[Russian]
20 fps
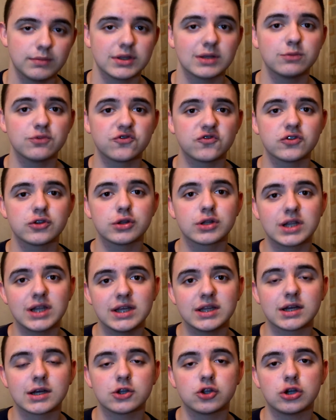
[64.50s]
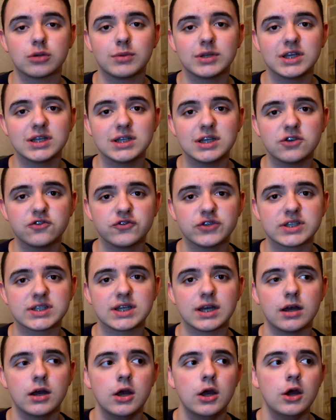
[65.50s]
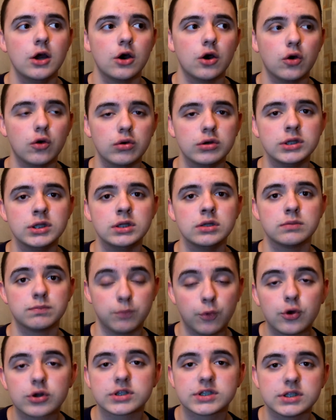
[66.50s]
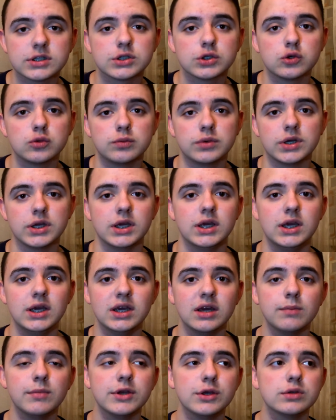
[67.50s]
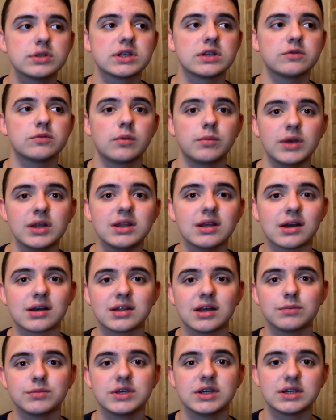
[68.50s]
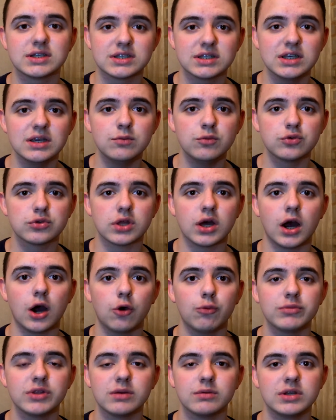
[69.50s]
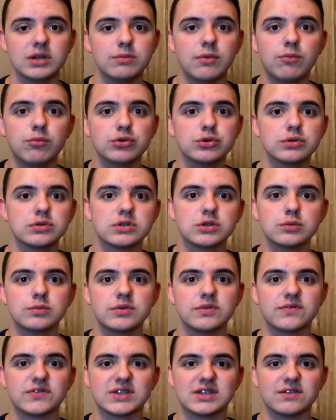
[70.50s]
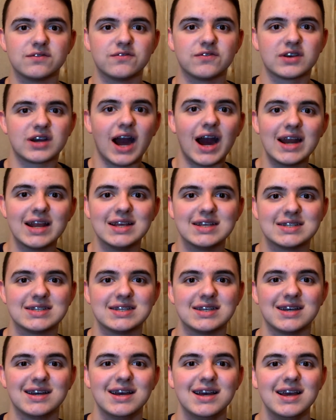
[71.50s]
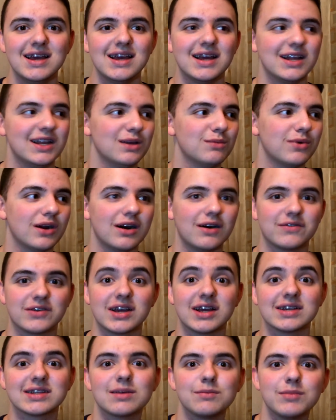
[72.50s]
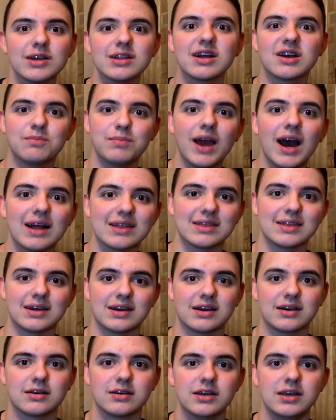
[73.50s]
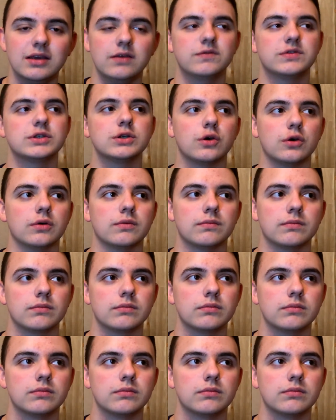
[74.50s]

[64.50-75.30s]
Потому что тот клей, на котором они держатся, он портит зубы. И я боюсь того момента, когда мне их снимут, а у меня либо будут зубы все в кариесе, либо в каких-то белых пятнах. И все,